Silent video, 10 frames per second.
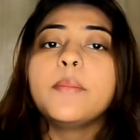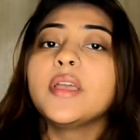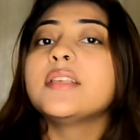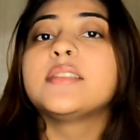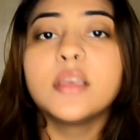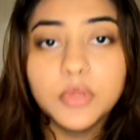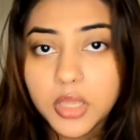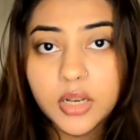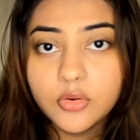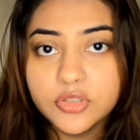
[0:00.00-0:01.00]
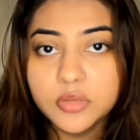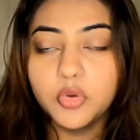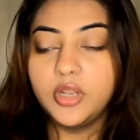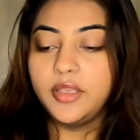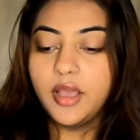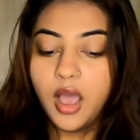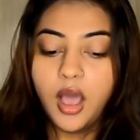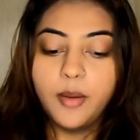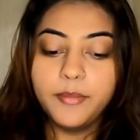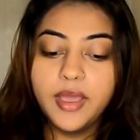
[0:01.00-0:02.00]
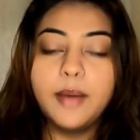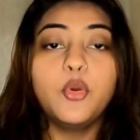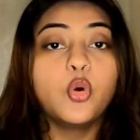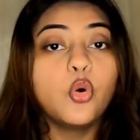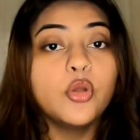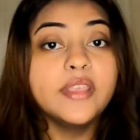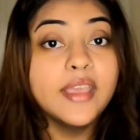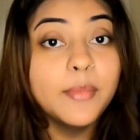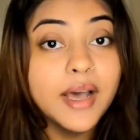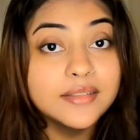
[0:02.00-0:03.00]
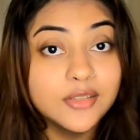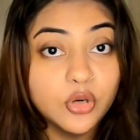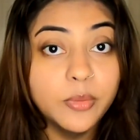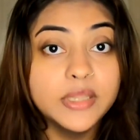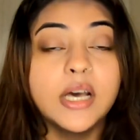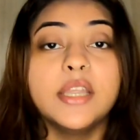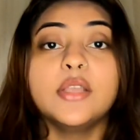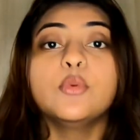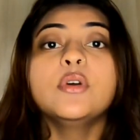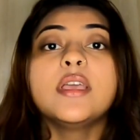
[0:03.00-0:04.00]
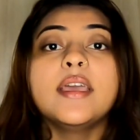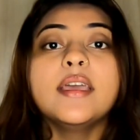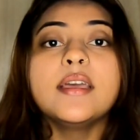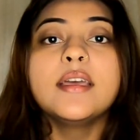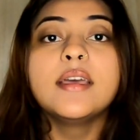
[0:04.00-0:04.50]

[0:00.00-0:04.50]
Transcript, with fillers: मैं किसी के मुताले कुछ नहीं बोली हाँ मैं आप लोगों को ये बात ज़रूर बता रही हूँ कि